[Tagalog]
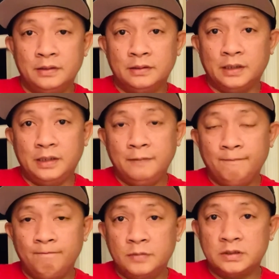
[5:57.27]
Okay?
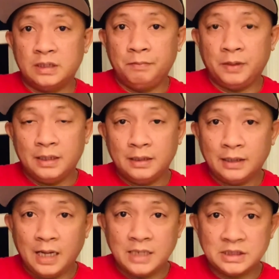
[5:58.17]
Syempre,
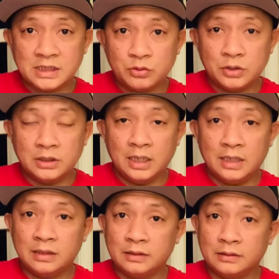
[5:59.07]
aasikasuhin nila
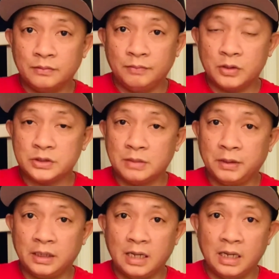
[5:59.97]
yan. Pero
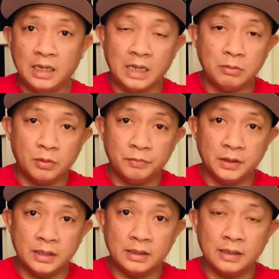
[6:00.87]
syempre, kinakailangan mo
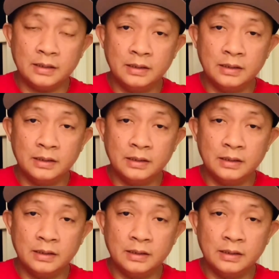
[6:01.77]
magbigay ng